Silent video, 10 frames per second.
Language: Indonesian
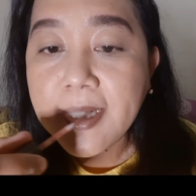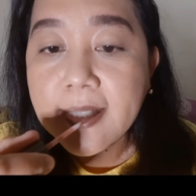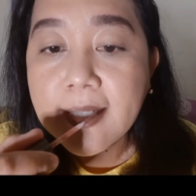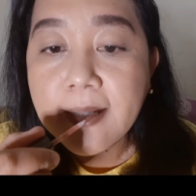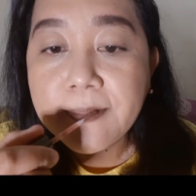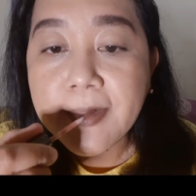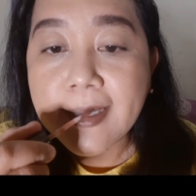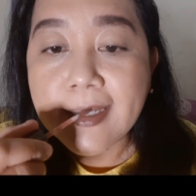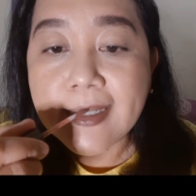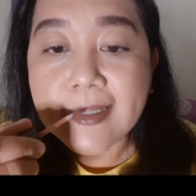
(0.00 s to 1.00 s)
paling
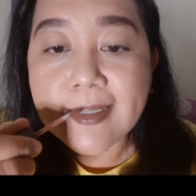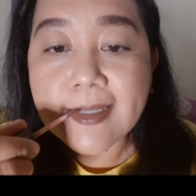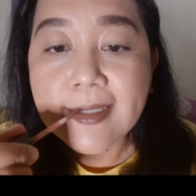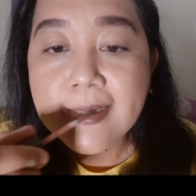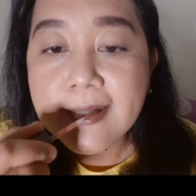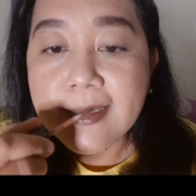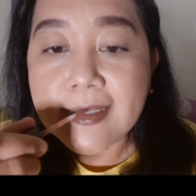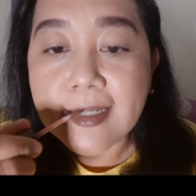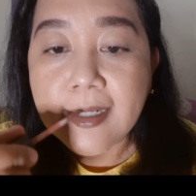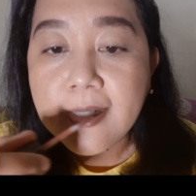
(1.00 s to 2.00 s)
gampang
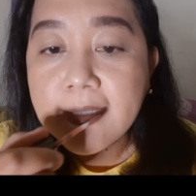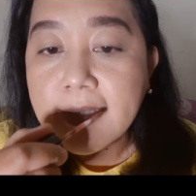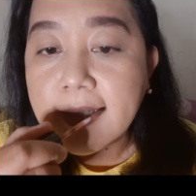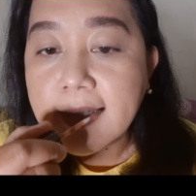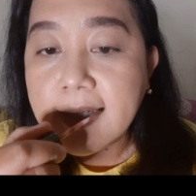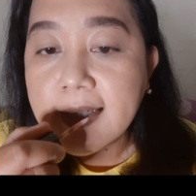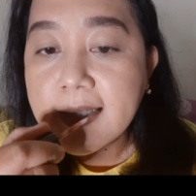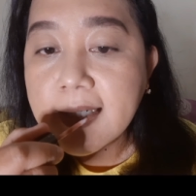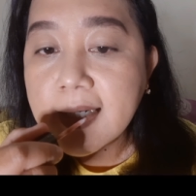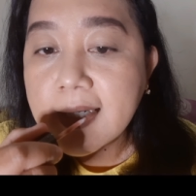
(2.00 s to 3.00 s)
adalah
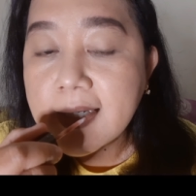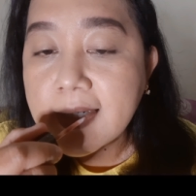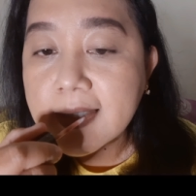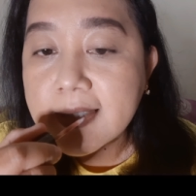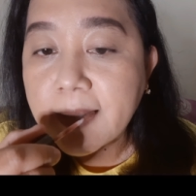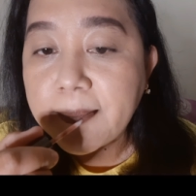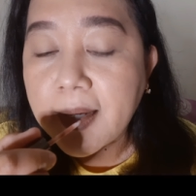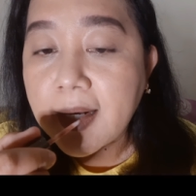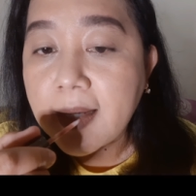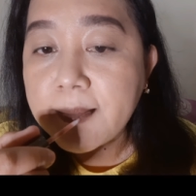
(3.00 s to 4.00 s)
dengan e, setiap
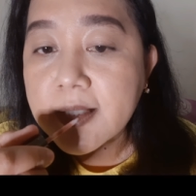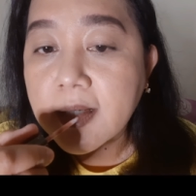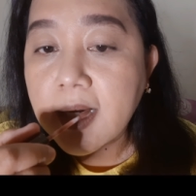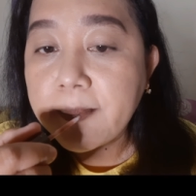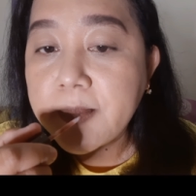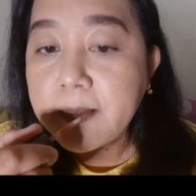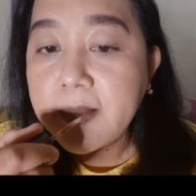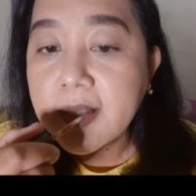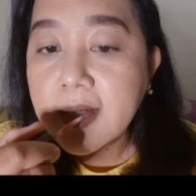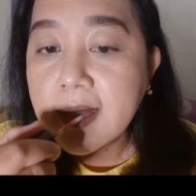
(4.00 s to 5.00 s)
malam scrub
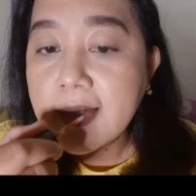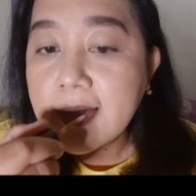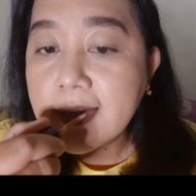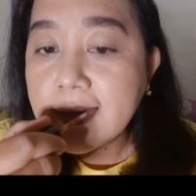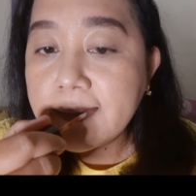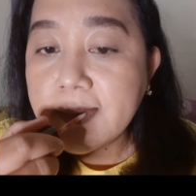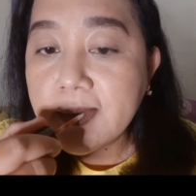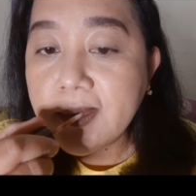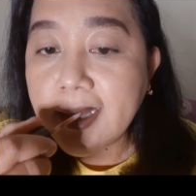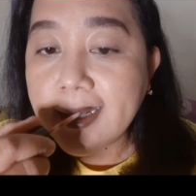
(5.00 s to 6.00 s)
bibir
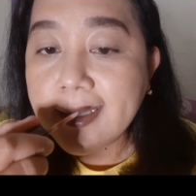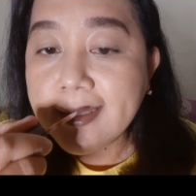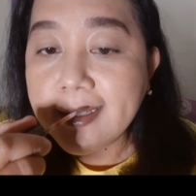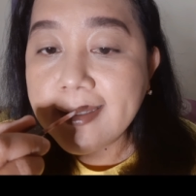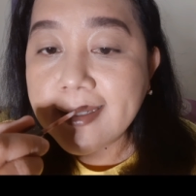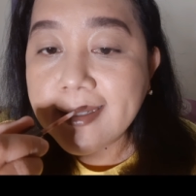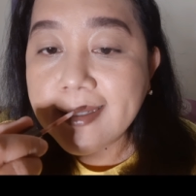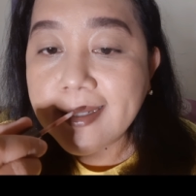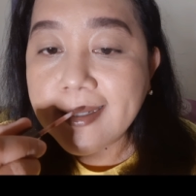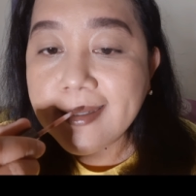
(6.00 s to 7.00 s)
menggunakan tender
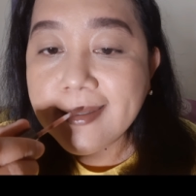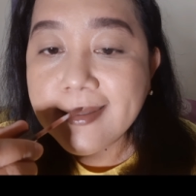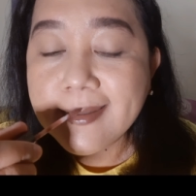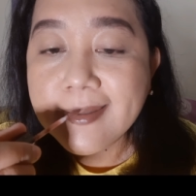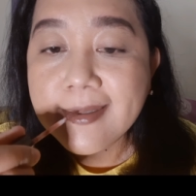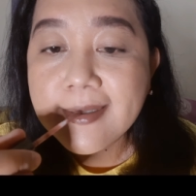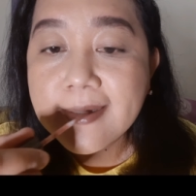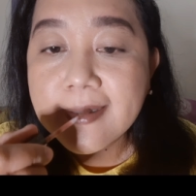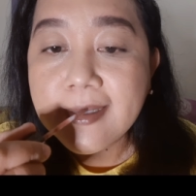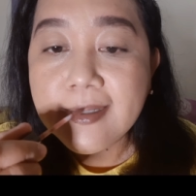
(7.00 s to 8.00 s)
care
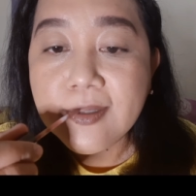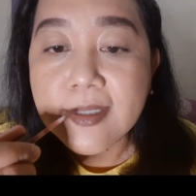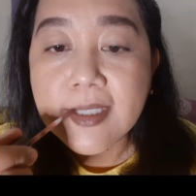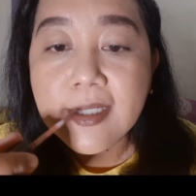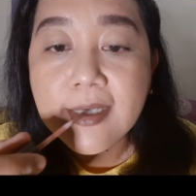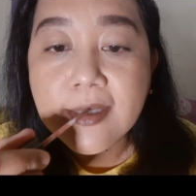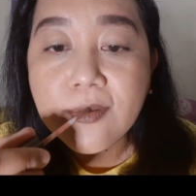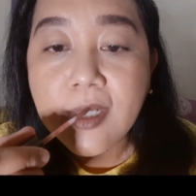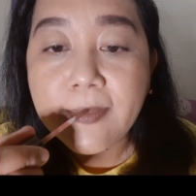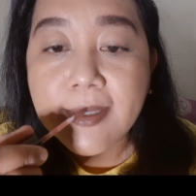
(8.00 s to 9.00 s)
dan sedikit
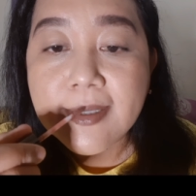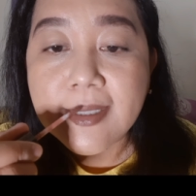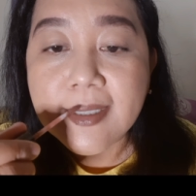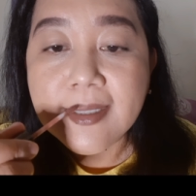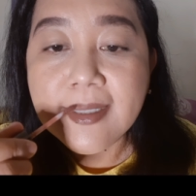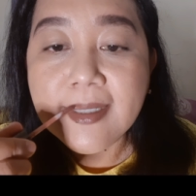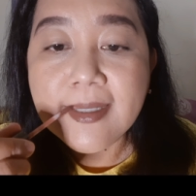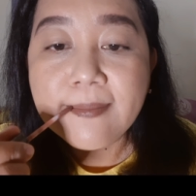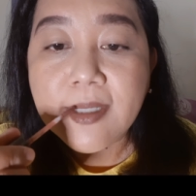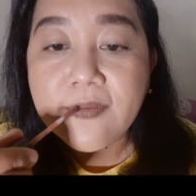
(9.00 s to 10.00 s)
gula pasir
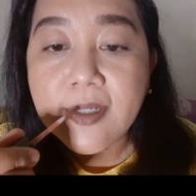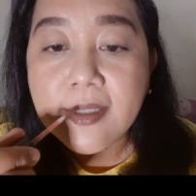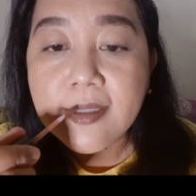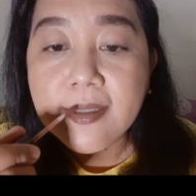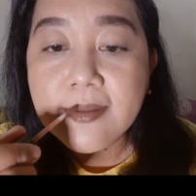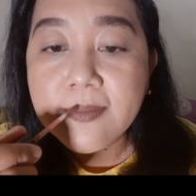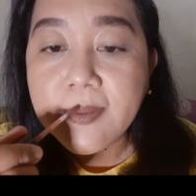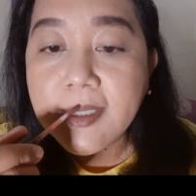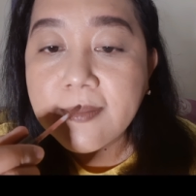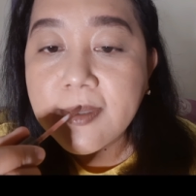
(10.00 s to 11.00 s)
manfaatnya
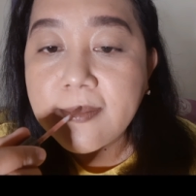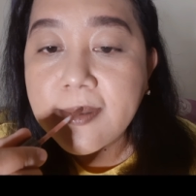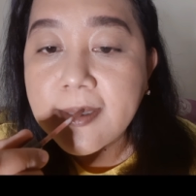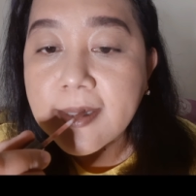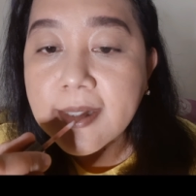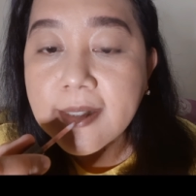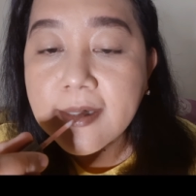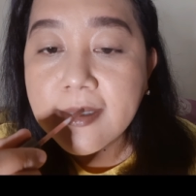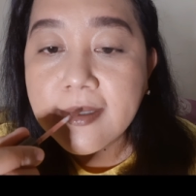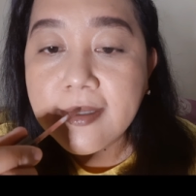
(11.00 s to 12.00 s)
supaya bibir
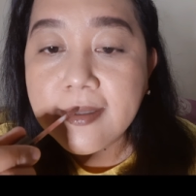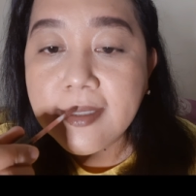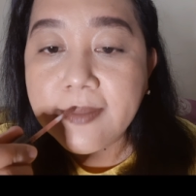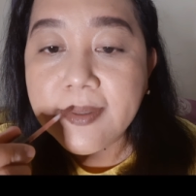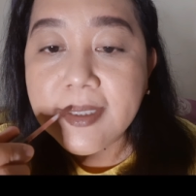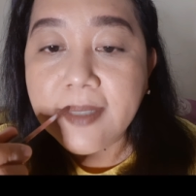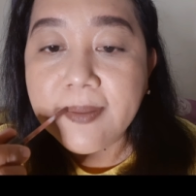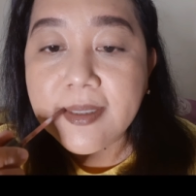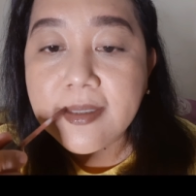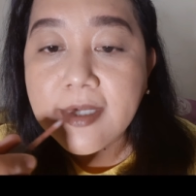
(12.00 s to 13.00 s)
e, tidak
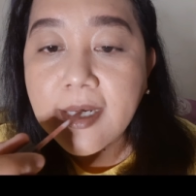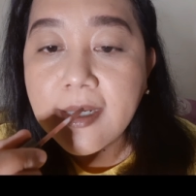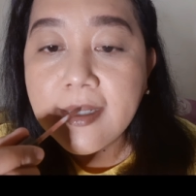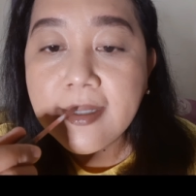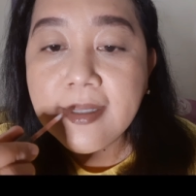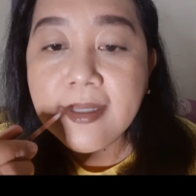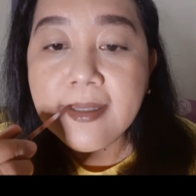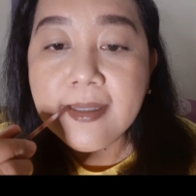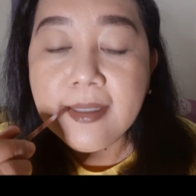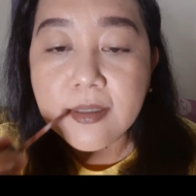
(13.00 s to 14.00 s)
pecah-pecah
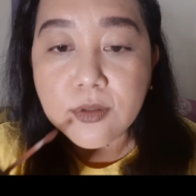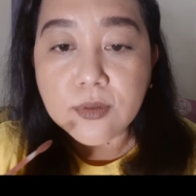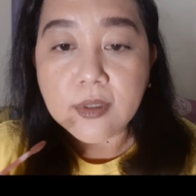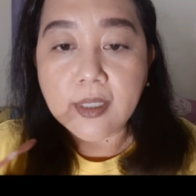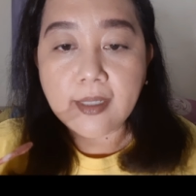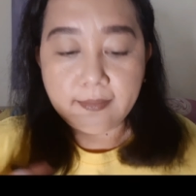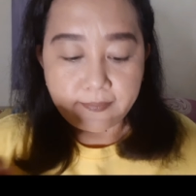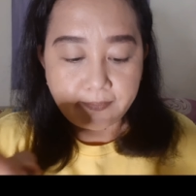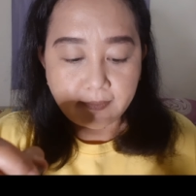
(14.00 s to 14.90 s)
dan juga